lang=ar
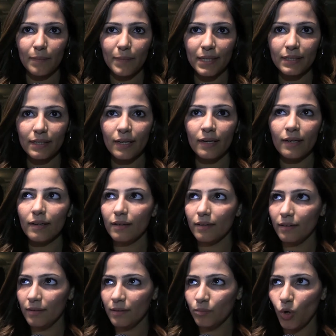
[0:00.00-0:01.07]
عملنا
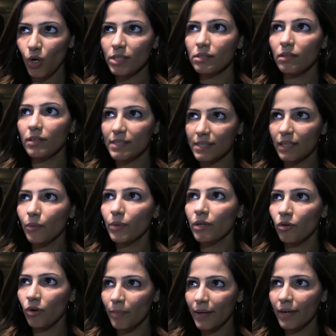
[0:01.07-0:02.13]
آه، معسكر
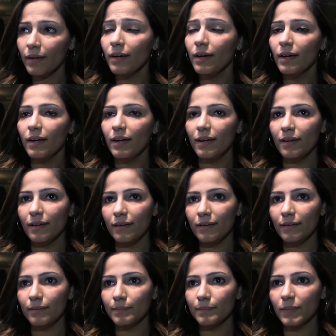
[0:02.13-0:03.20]
سنوي الرابع
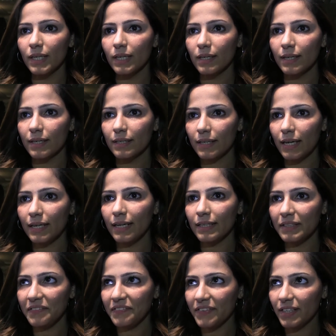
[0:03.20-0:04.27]
آه، كان
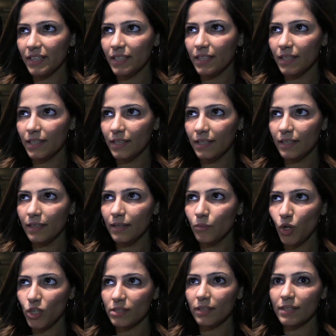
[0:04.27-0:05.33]
هدف
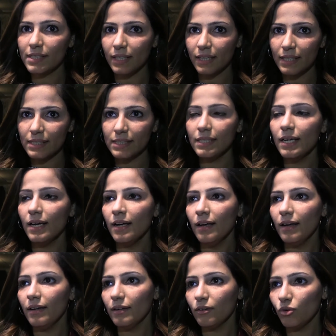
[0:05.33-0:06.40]
المعسكر السنه دي
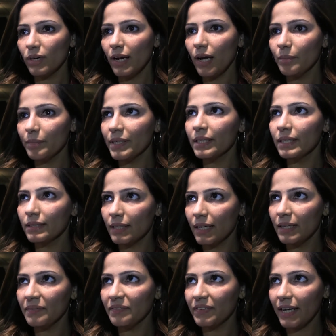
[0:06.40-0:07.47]
كنا حابين
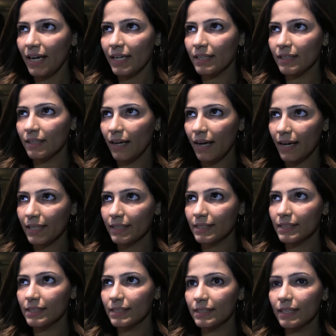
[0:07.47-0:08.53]
نتكلم فيه عن حاجات
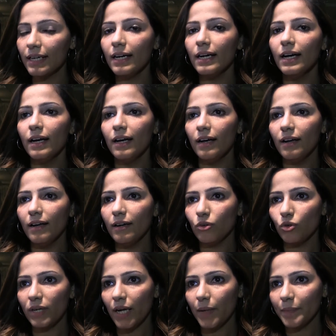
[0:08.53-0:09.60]
كتيره
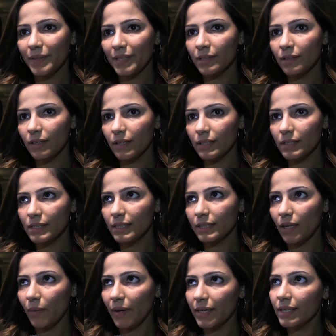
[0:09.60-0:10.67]
كنا حابين
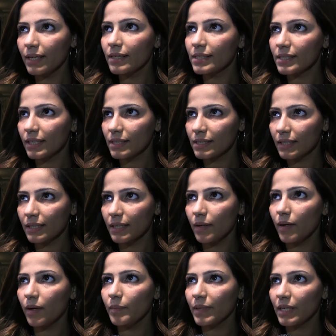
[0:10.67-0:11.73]
ندي توعيه
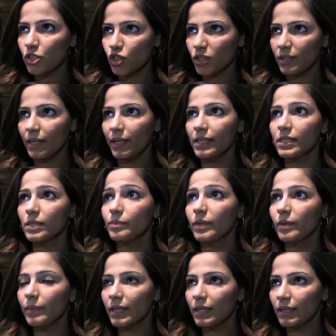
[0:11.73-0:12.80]
سياسيه بنشاه
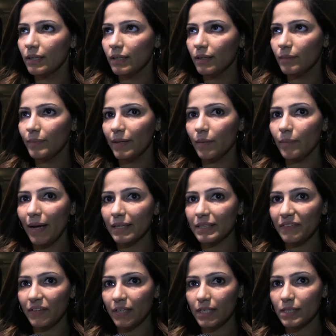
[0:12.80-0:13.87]
الحزب
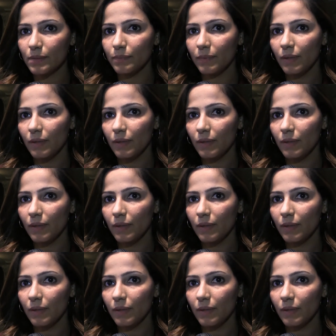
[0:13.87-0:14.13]
باهداف الحزب